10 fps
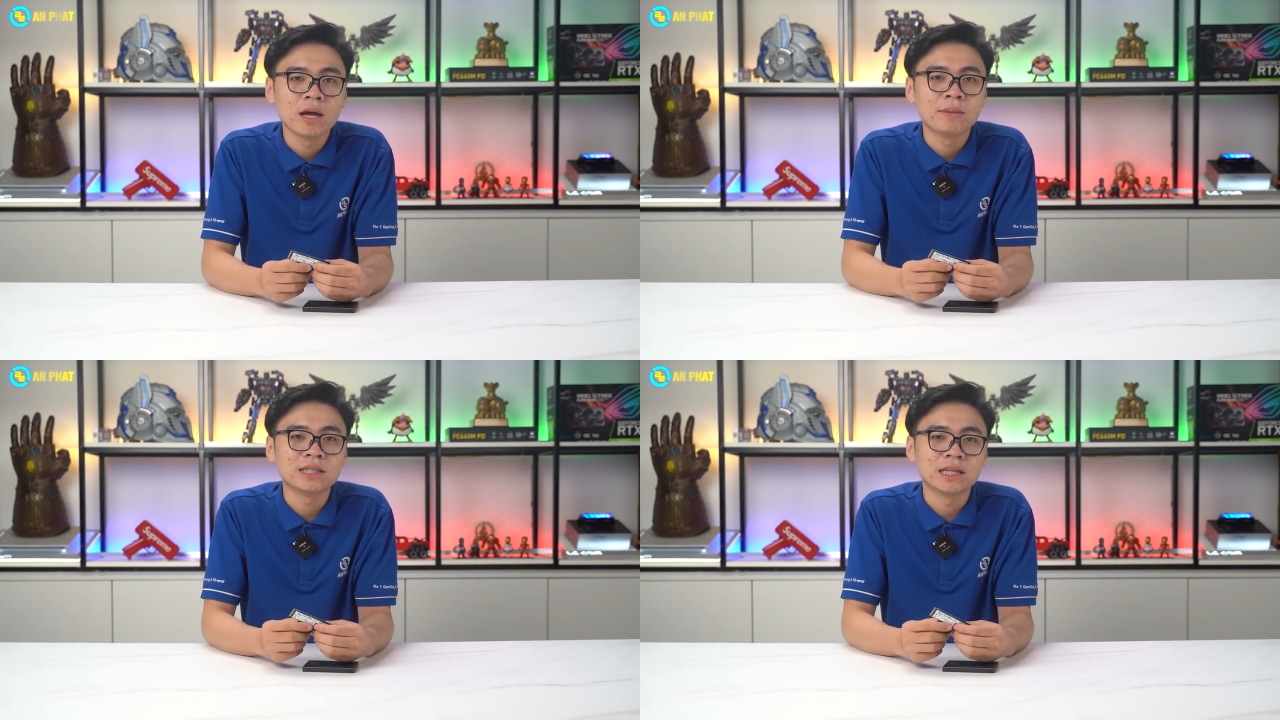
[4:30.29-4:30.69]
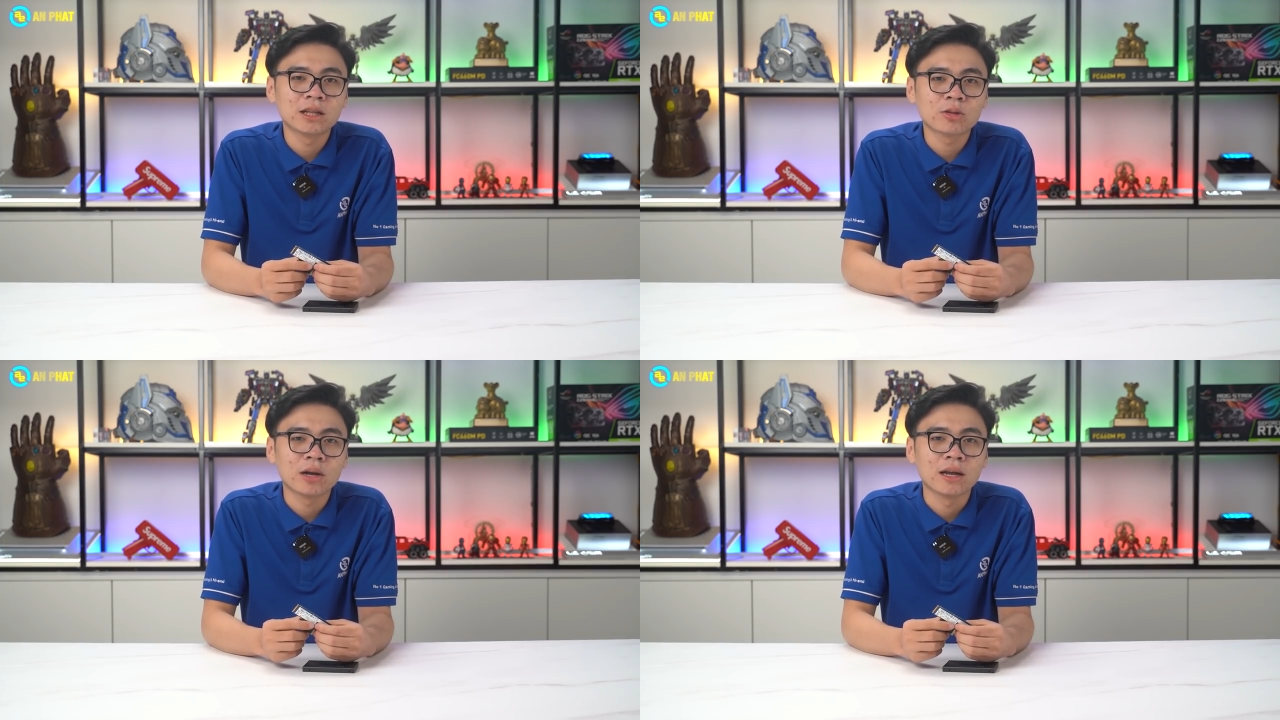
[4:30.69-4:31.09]
và chỉ
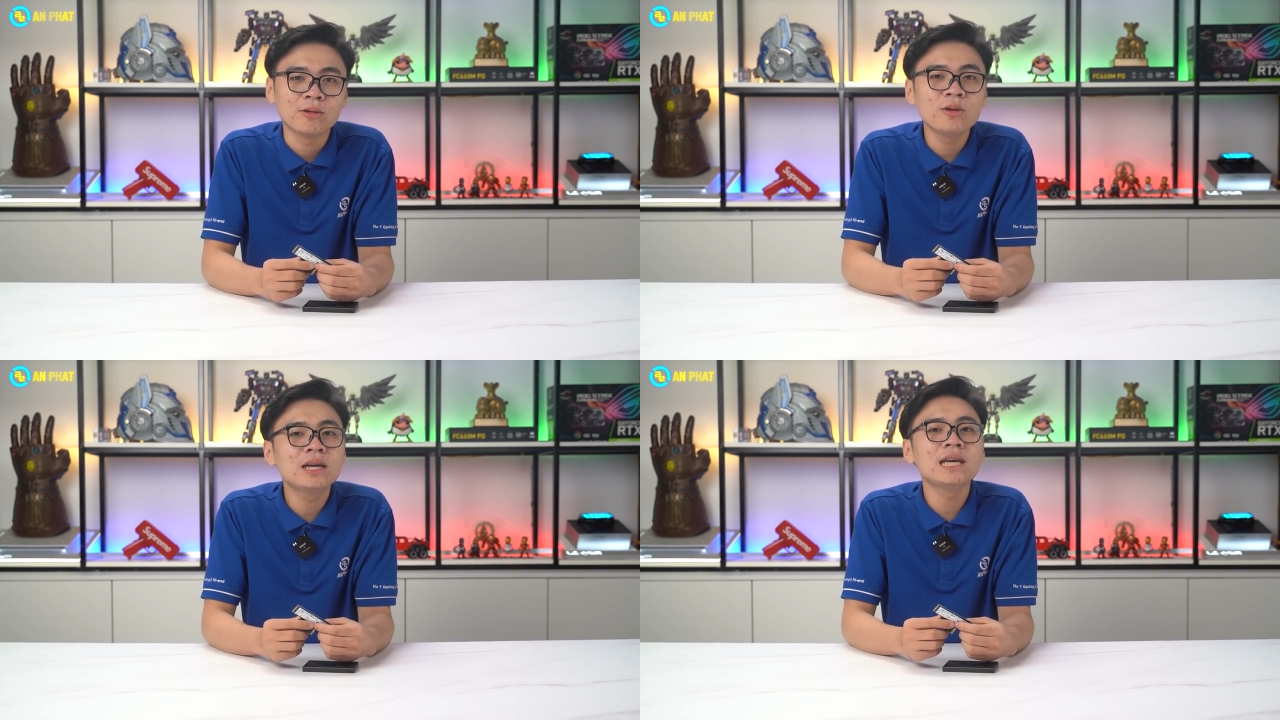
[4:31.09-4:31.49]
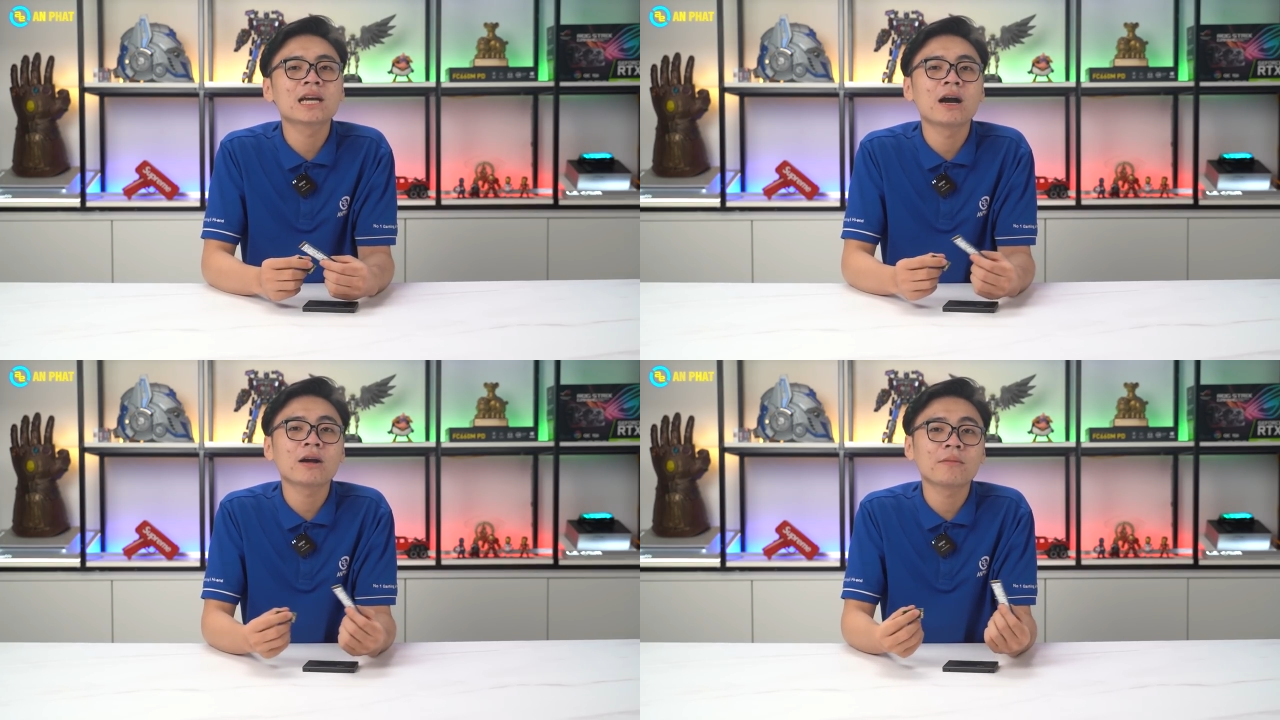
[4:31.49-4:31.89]
đơn thuần là đôi khi
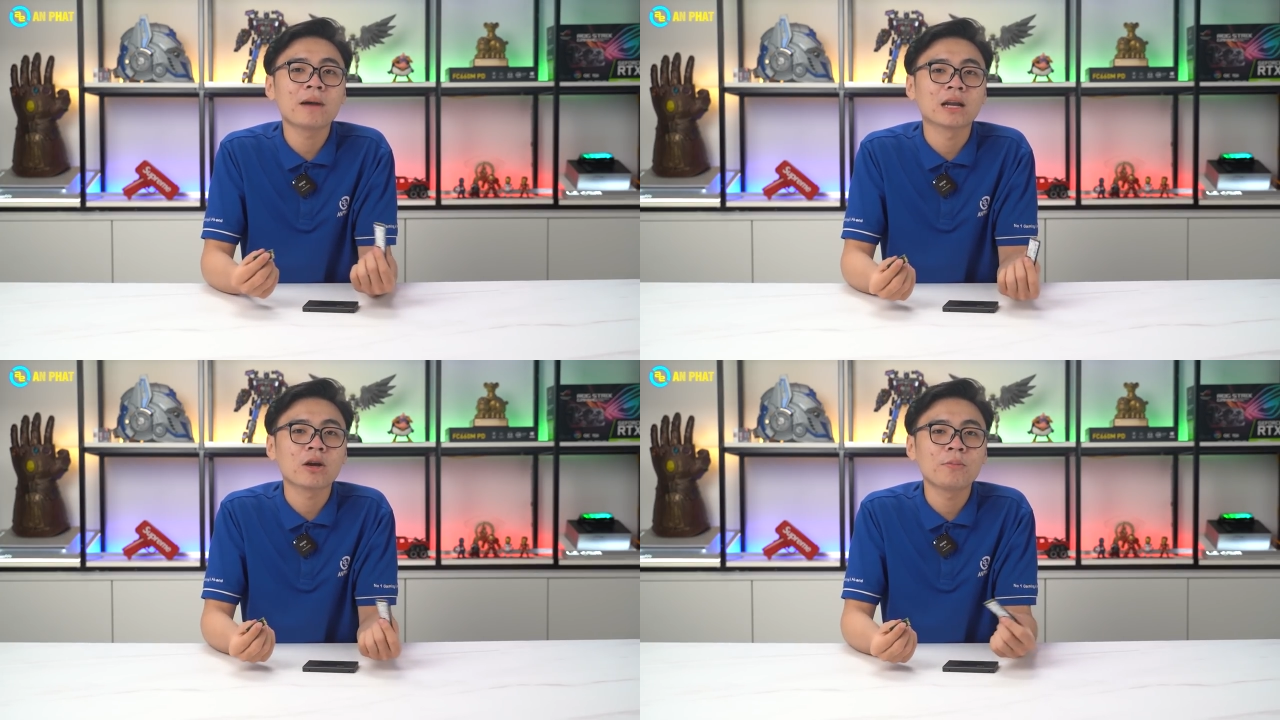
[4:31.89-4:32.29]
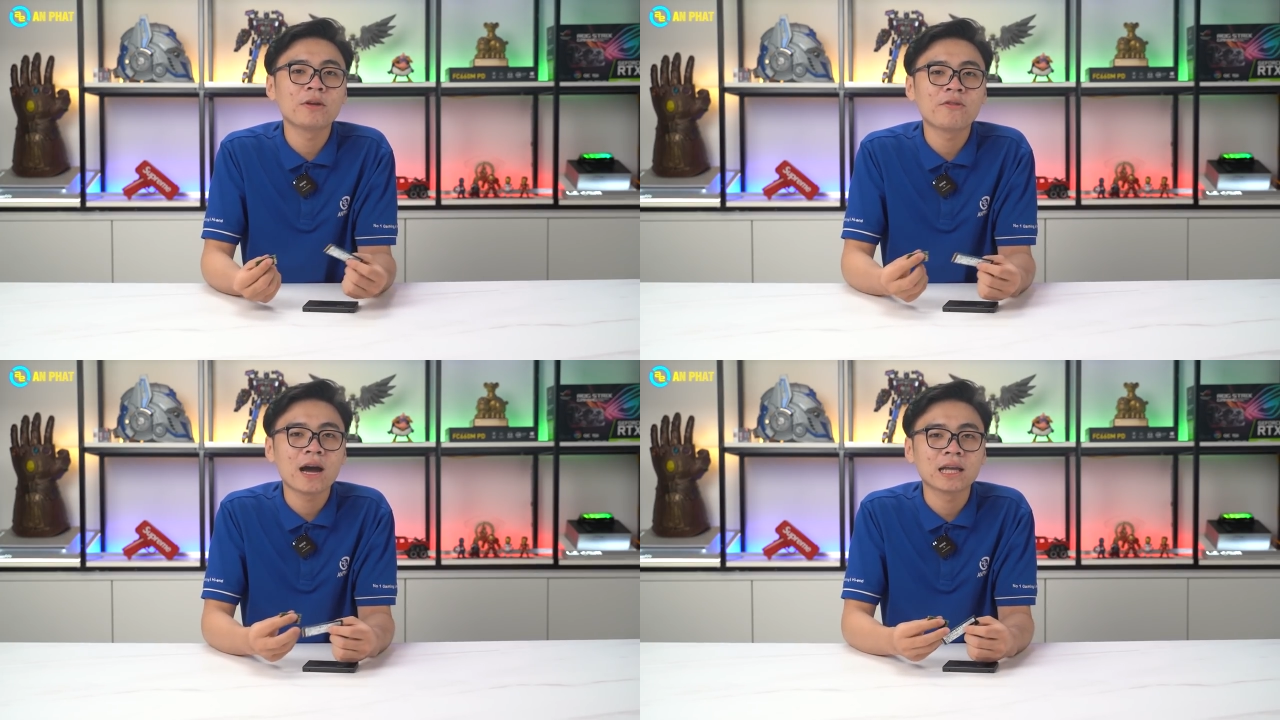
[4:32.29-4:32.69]
các bạn
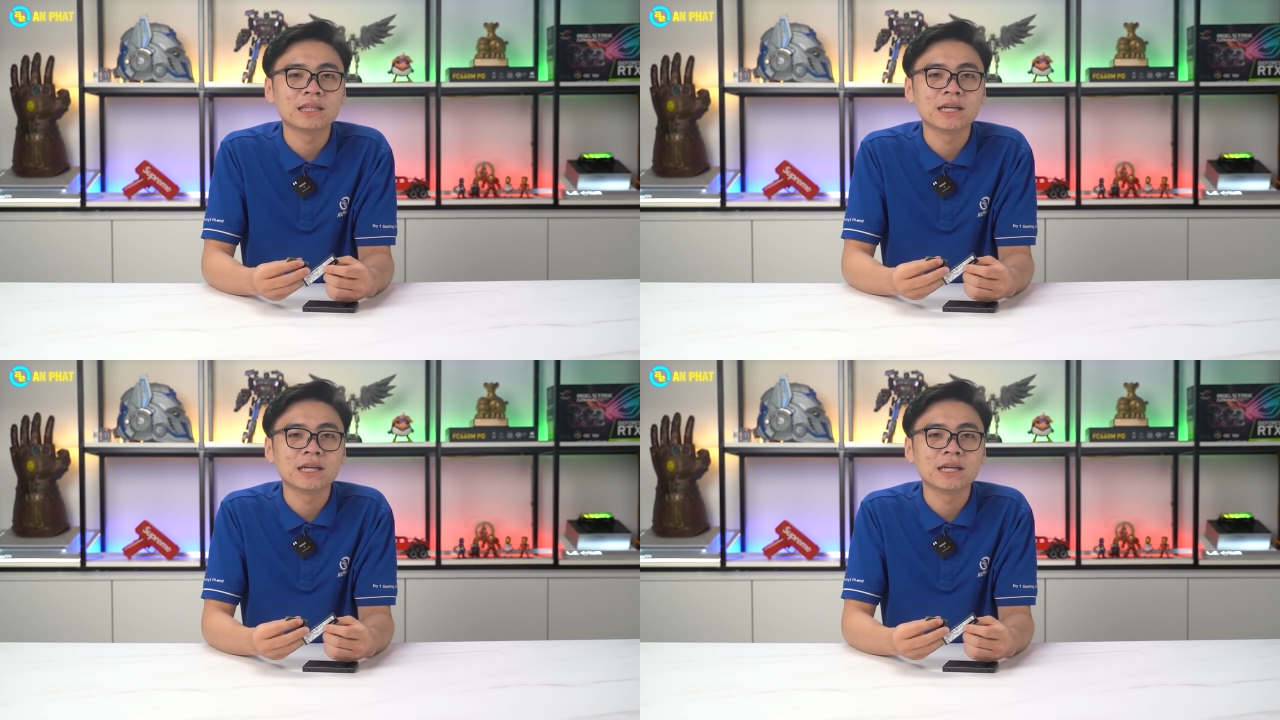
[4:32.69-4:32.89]
copy file